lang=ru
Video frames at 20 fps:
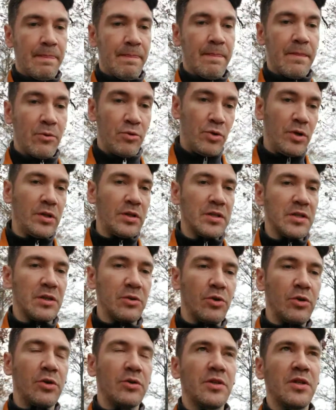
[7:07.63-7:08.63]
Но ну, это
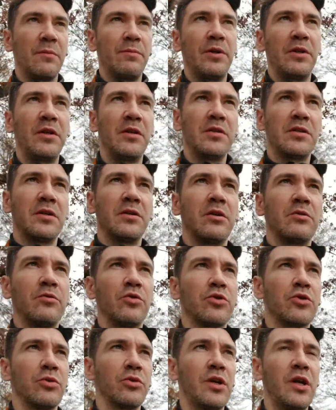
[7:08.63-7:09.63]
стоит от 150 до
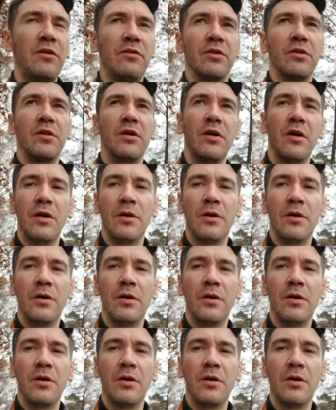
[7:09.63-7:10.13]
200 гривен.